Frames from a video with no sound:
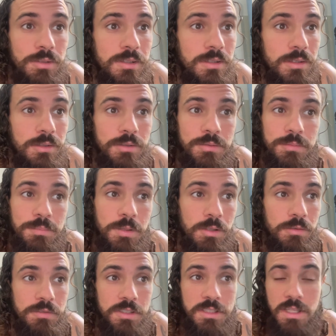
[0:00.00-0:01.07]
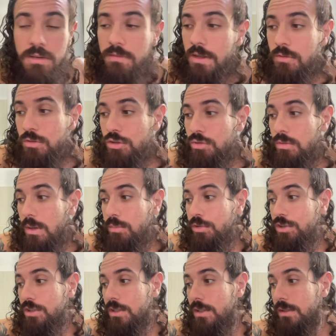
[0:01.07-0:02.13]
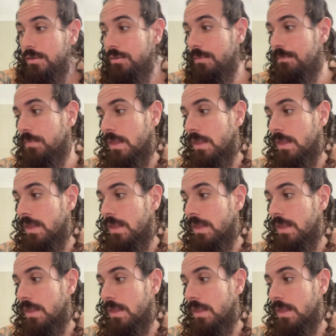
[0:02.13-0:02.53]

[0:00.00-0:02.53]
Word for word: então pelo visto ele vai continuar buscando,